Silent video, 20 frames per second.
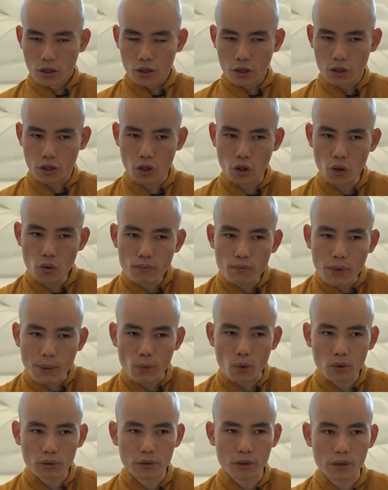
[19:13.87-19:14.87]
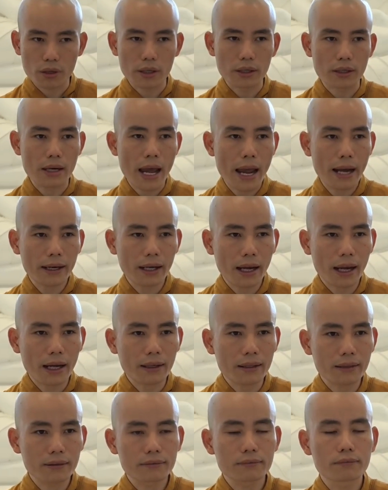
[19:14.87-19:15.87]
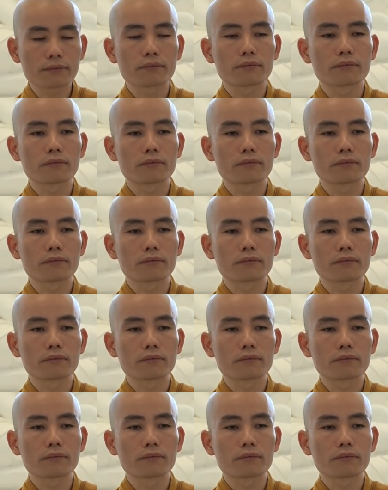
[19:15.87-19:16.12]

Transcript: nếu mà một người đang ăn